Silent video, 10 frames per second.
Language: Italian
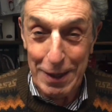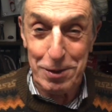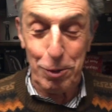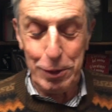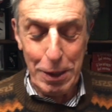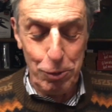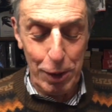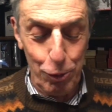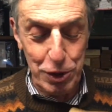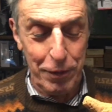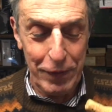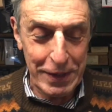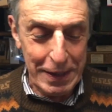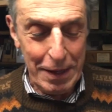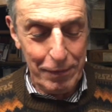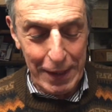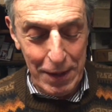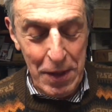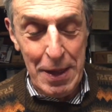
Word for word: è soltanto una cosa affettiva.